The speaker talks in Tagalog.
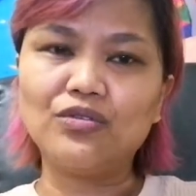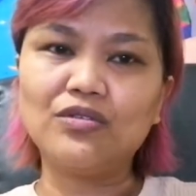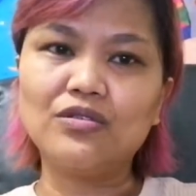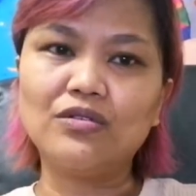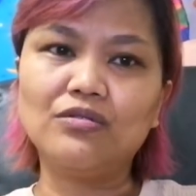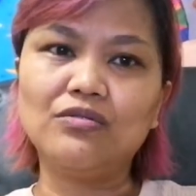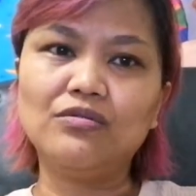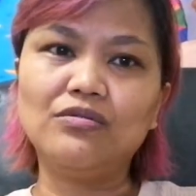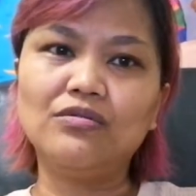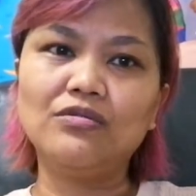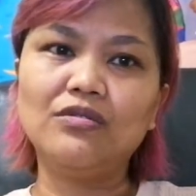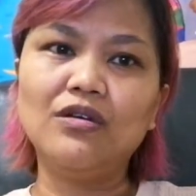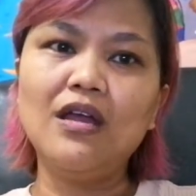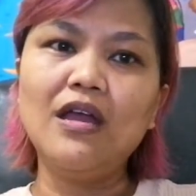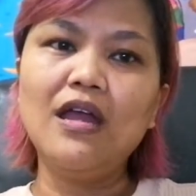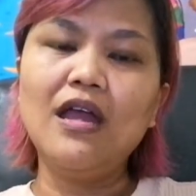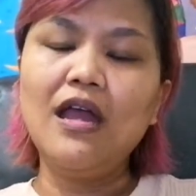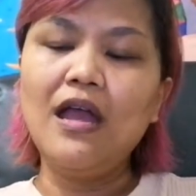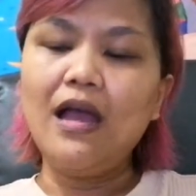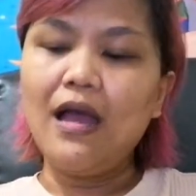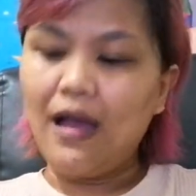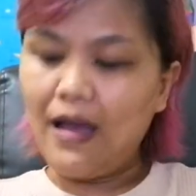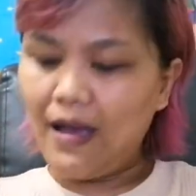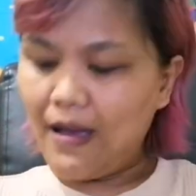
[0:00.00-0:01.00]
So,
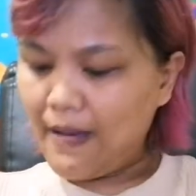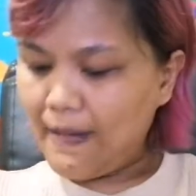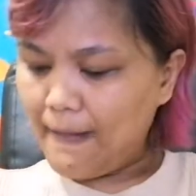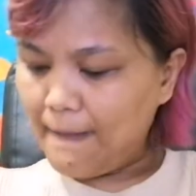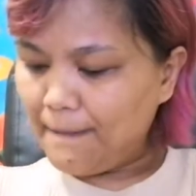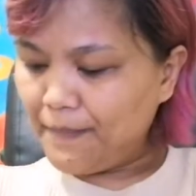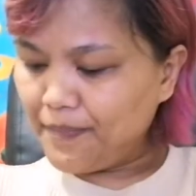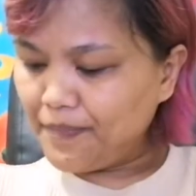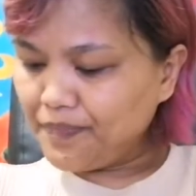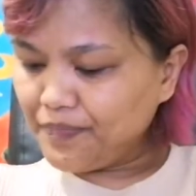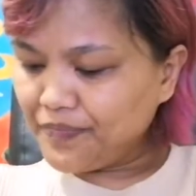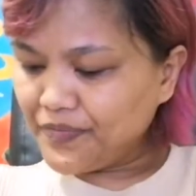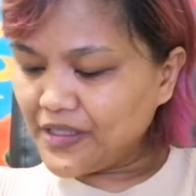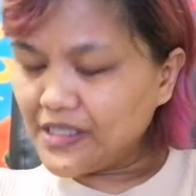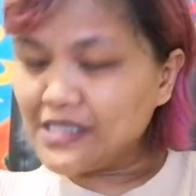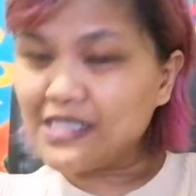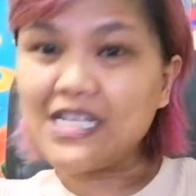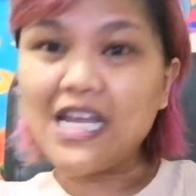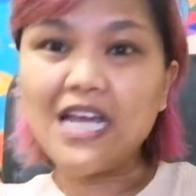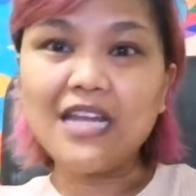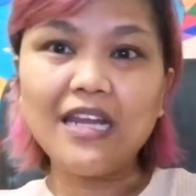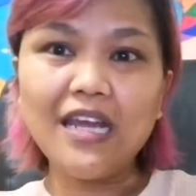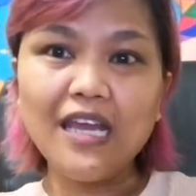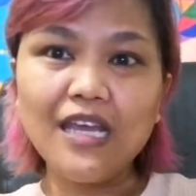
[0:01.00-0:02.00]
um,
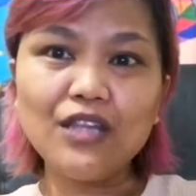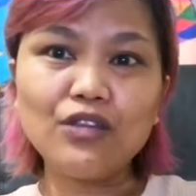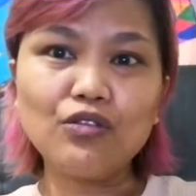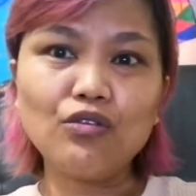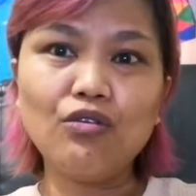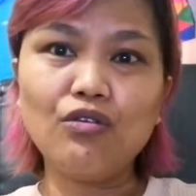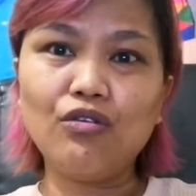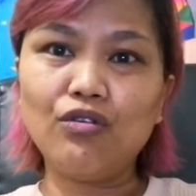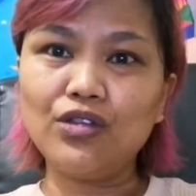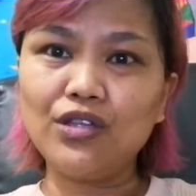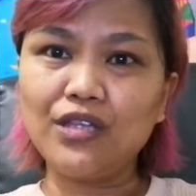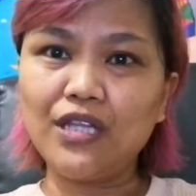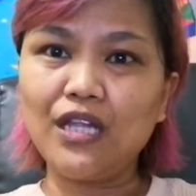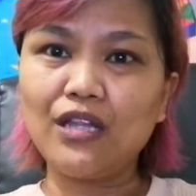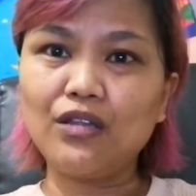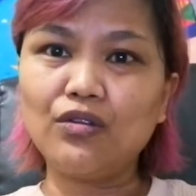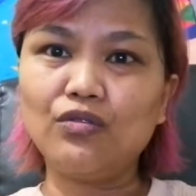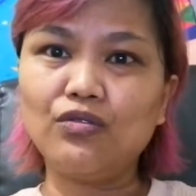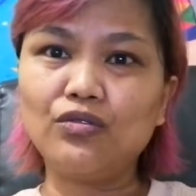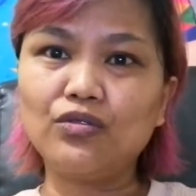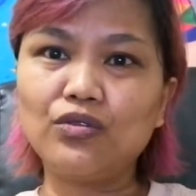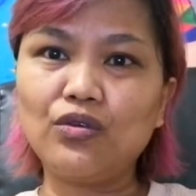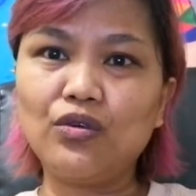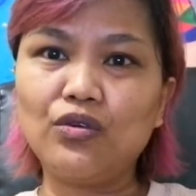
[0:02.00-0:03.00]
sana itong content
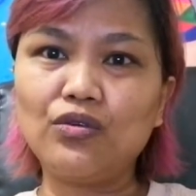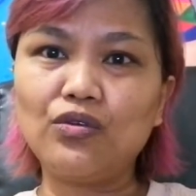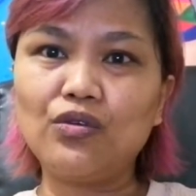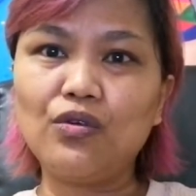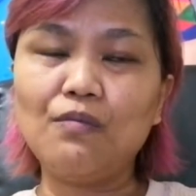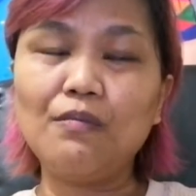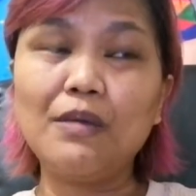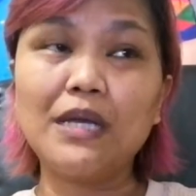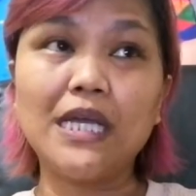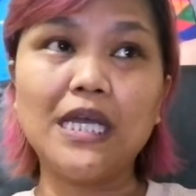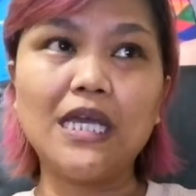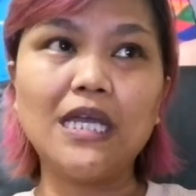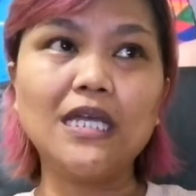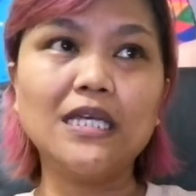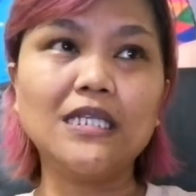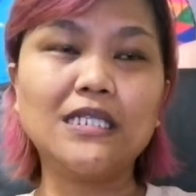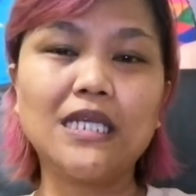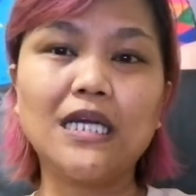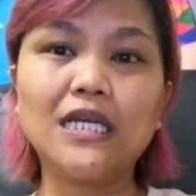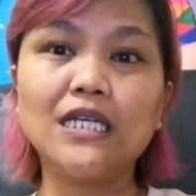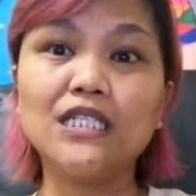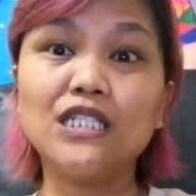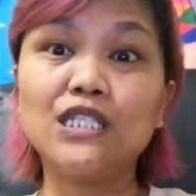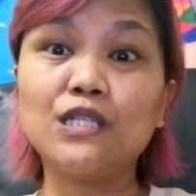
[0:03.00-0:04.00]
kong to, no, maging
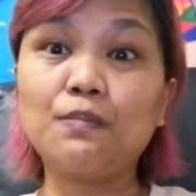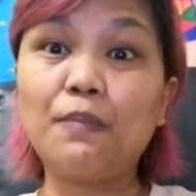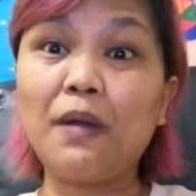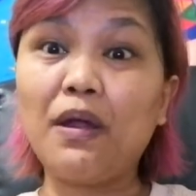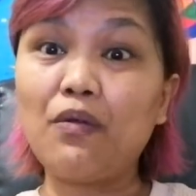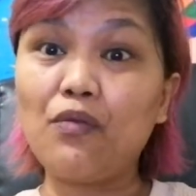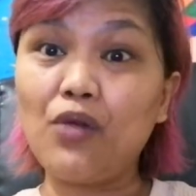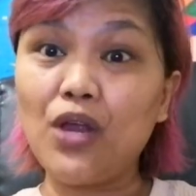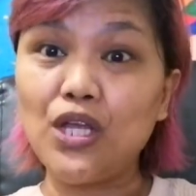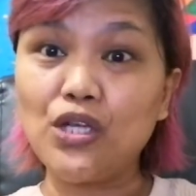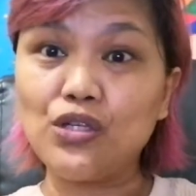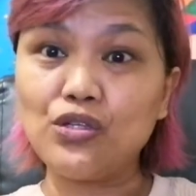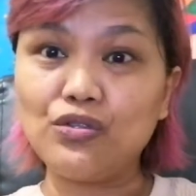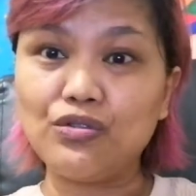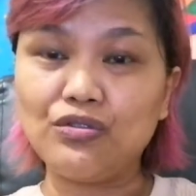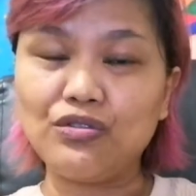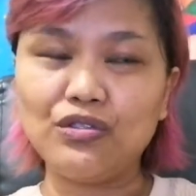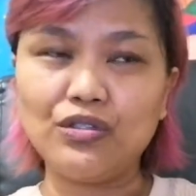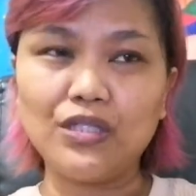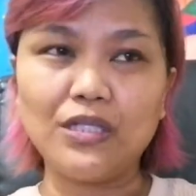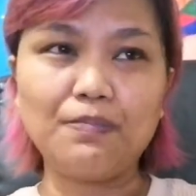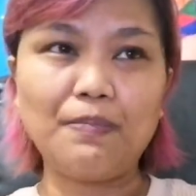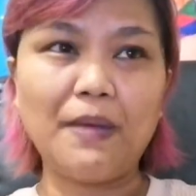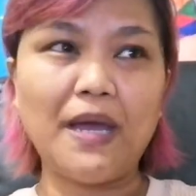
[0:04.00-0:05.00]
isang
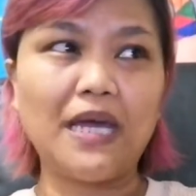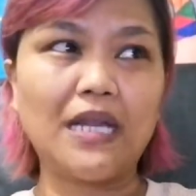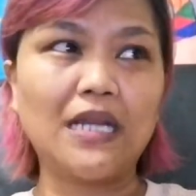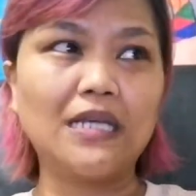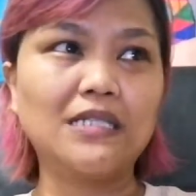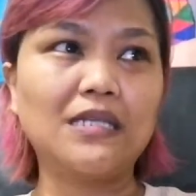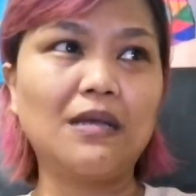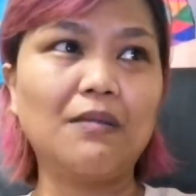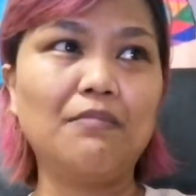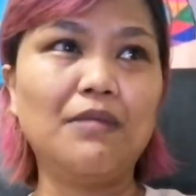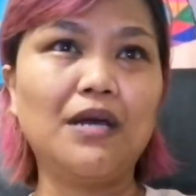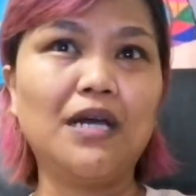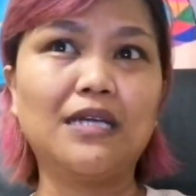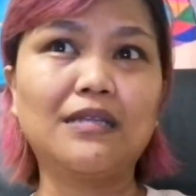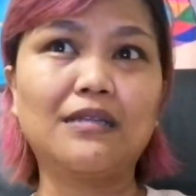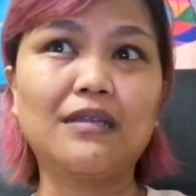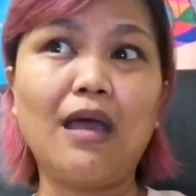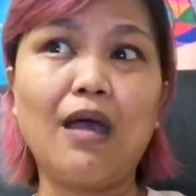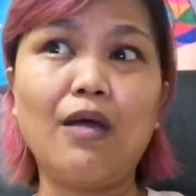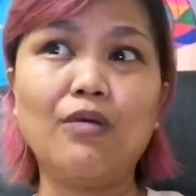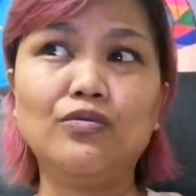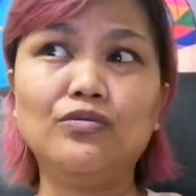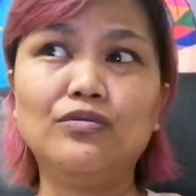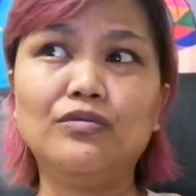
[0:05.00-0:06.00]
inspirations para sa mga
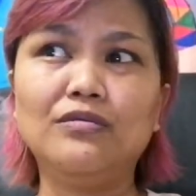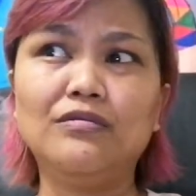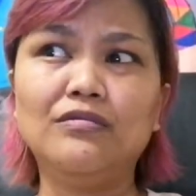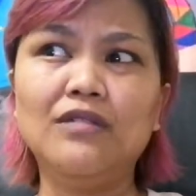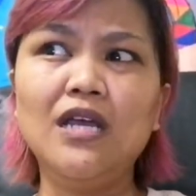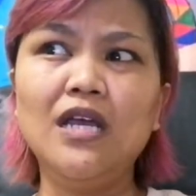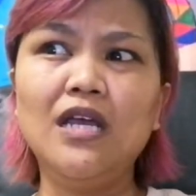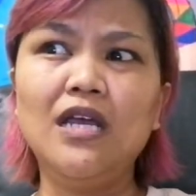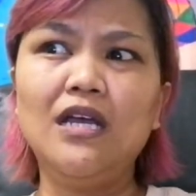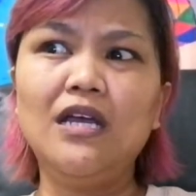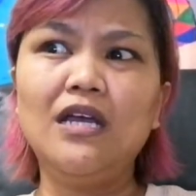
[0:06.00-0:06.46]
taong,